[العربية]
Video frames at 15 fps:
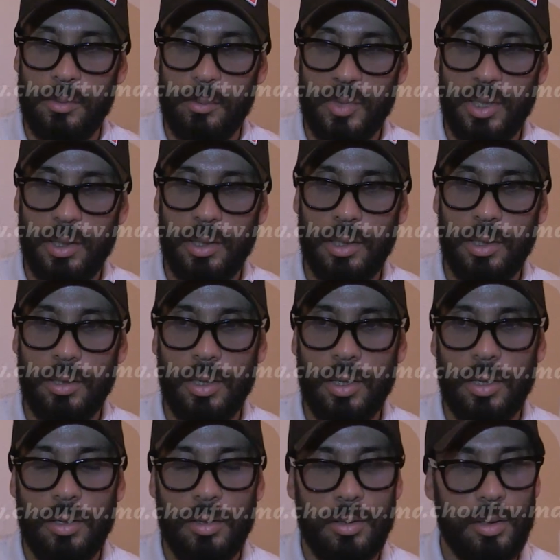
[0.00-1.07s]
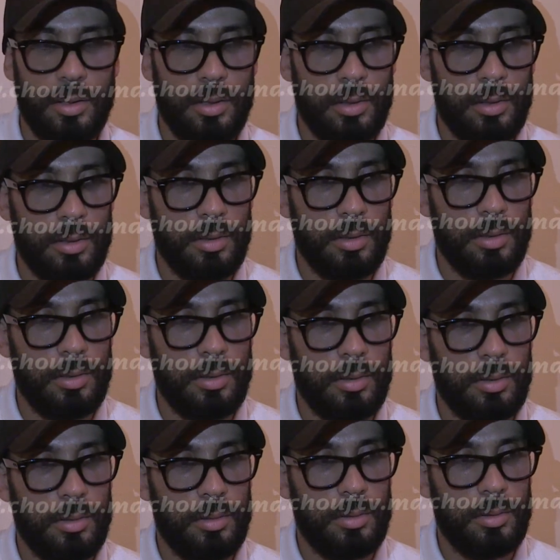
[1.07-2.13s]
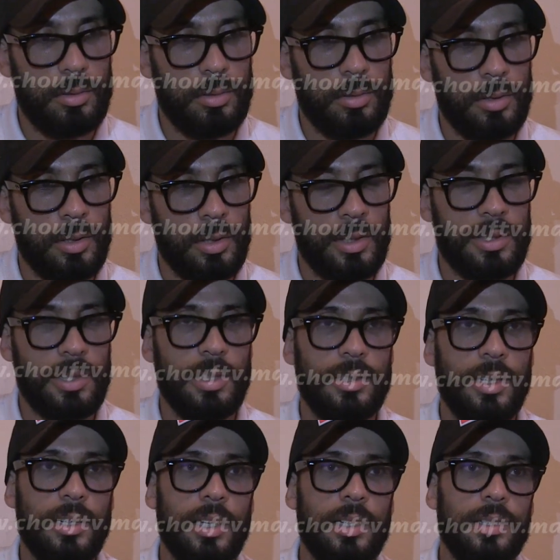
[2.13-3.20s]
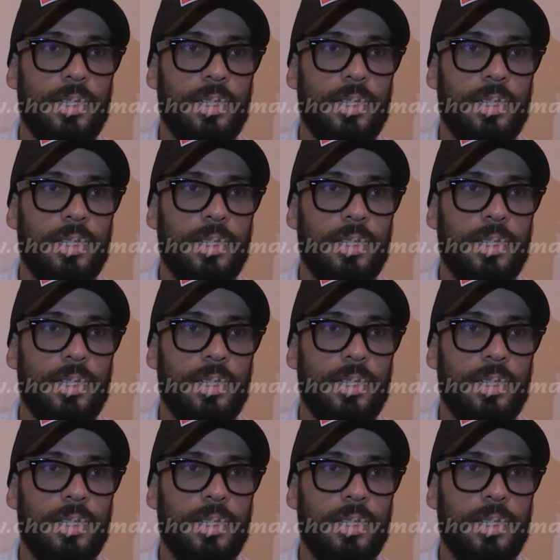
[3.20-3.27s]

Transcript: فهمتيني آه كنظن